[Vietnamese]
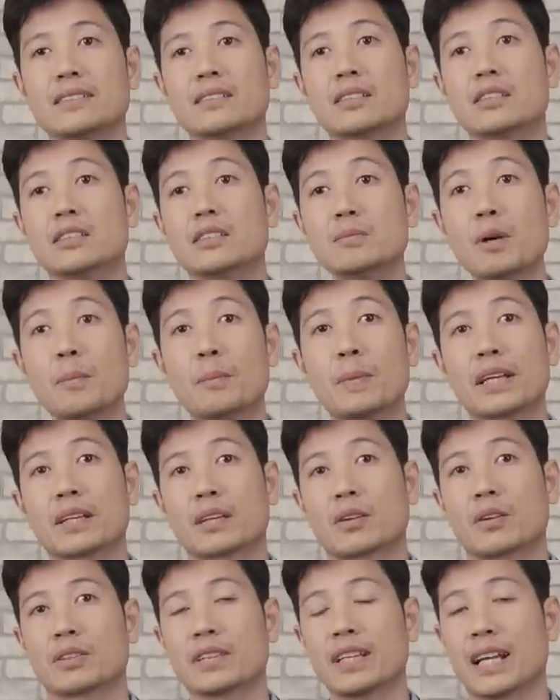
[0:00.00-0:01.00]
thứ mà
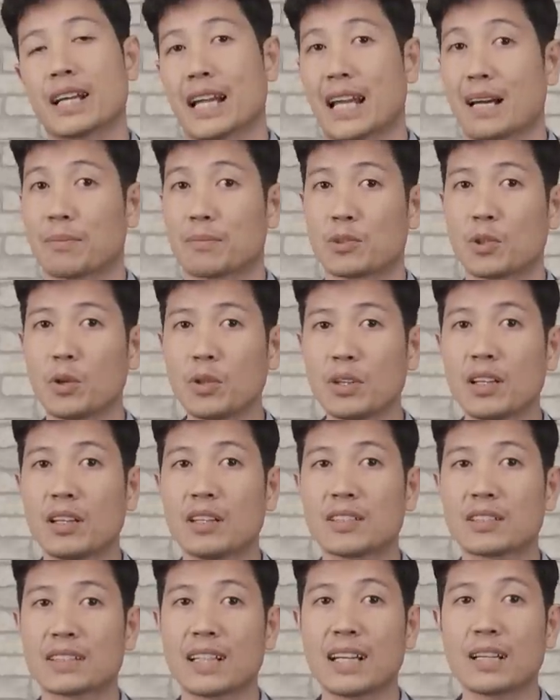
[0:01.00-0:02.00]
mình có thể làm tốt
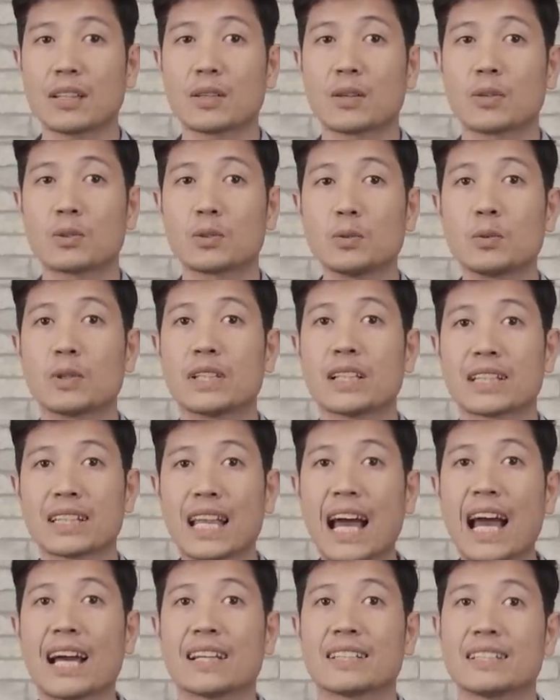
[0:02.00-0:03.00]
hơn các đối thủ hiện
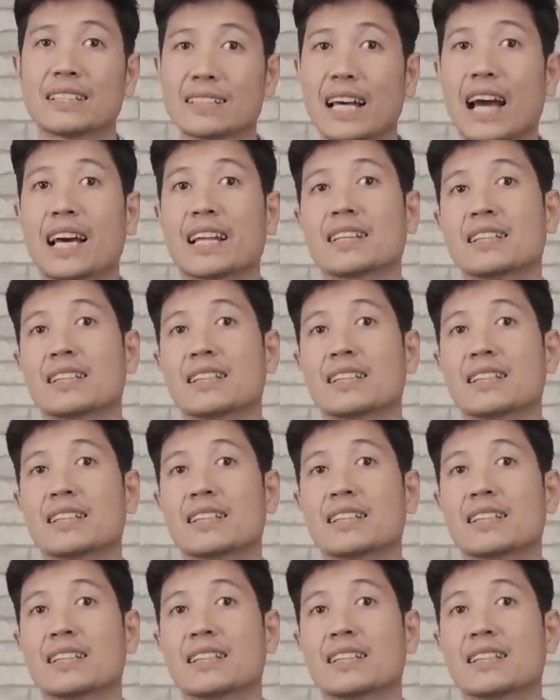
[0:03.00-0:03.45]
tại trên sàn.